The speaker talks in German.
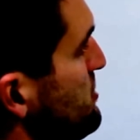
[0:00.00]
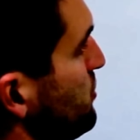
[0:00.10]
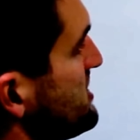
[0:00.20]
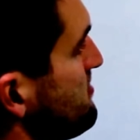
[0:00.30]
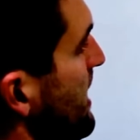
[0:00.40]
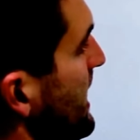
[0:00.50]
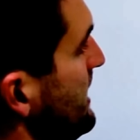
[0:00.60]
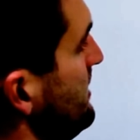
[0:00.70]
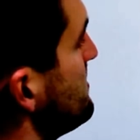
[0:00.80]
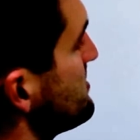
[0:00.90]
nur
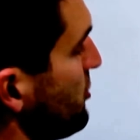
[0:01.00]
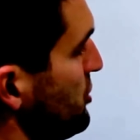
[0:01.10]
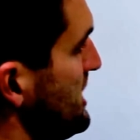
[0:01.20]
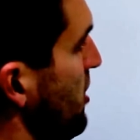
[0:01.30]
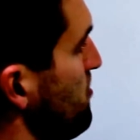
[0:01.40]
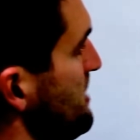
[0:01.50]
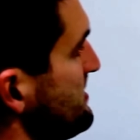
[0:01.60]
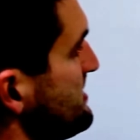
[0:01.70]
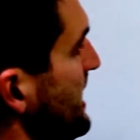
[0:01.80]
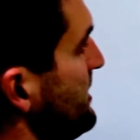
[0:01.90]
zwei. Es könnten ja auch
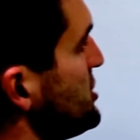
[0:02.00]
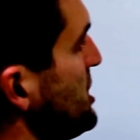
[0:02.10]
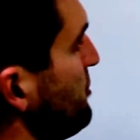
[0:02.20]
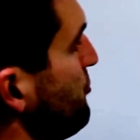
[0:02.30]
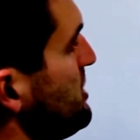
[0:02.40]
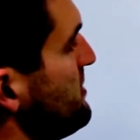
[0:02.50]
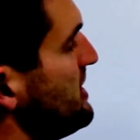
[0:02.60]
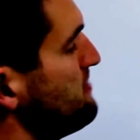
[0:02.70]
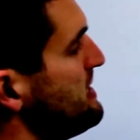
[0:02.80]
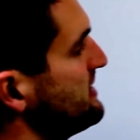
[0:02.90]
mehr sein. Stellt euch vor, hier
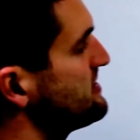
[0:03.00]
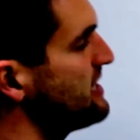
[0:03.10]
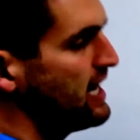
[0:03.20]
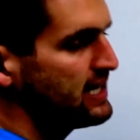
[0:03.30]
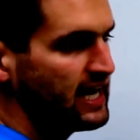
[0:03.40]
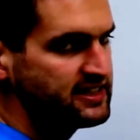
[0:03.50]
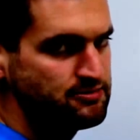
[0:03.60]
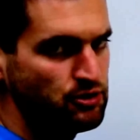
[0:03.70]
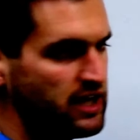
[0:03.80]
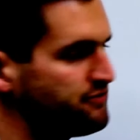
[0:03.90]
wären mehr Zahlen. 1,
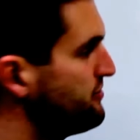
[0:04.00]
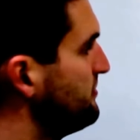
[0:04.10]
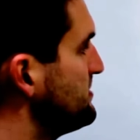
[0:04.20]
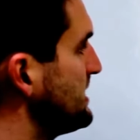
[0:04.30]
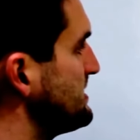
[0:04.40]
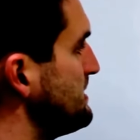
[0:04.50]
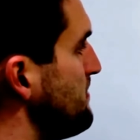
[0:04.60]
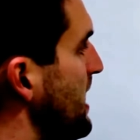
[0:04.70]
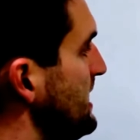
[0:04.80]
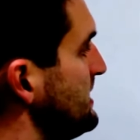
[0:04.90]
2, 3, 4, 5, 6,
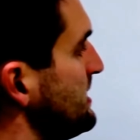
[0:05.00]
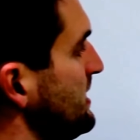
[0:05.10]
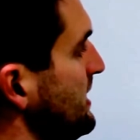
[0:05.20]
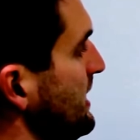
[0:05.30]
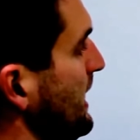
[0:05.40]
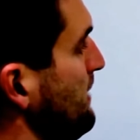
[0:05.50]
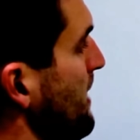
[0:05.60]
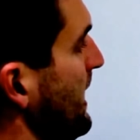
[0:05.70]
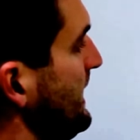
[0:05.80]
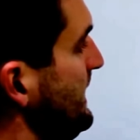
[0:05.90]
7, 8.
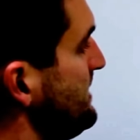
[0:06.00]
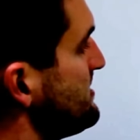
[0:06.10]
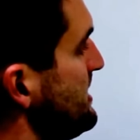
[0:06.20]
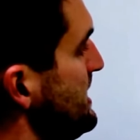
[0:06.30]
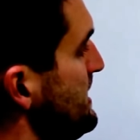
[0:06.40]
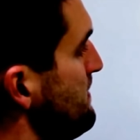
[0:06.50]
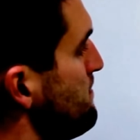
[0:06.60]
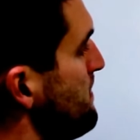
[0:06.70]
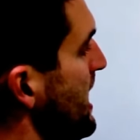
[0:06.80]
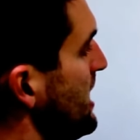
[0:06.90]
Immer xi
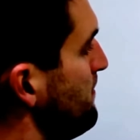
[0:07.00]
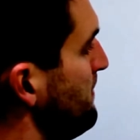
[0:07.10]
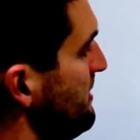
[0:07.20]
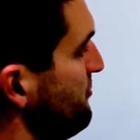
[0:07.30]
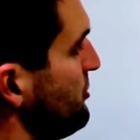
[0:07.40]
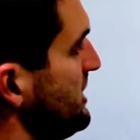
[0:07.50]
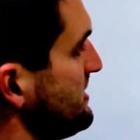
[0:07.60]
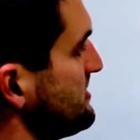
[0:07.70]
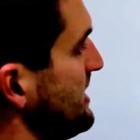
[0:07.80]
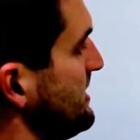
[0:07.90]
mal p von x gleich